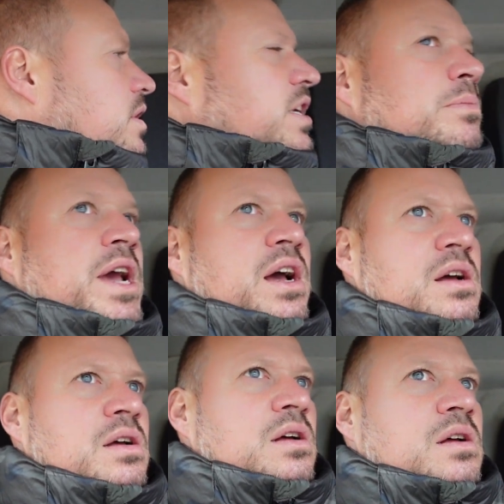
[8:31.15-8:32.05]
Nicht mehr?
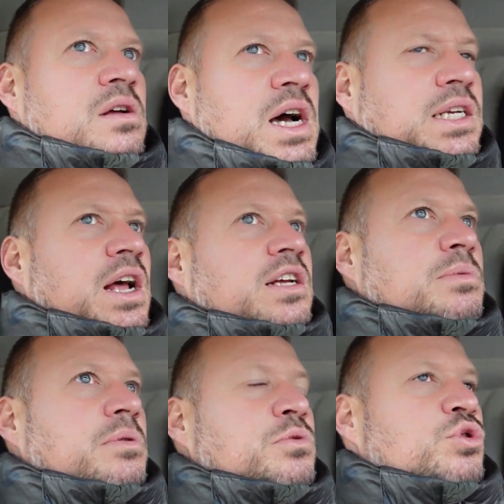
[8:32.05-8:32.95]
Hat er jetzt
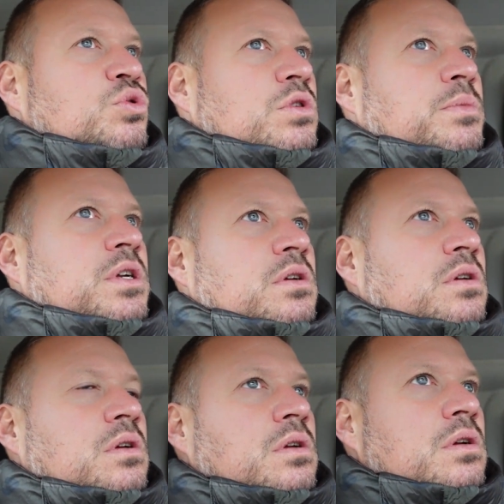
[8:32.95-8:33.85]
mal zwischendurch gemacht?
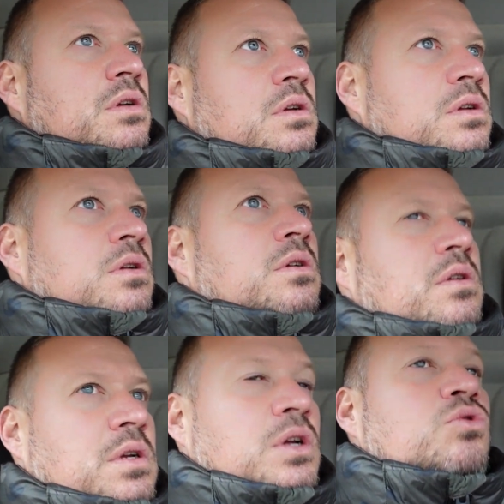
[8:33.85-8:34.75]
Nee, seitdem ich hier wohne.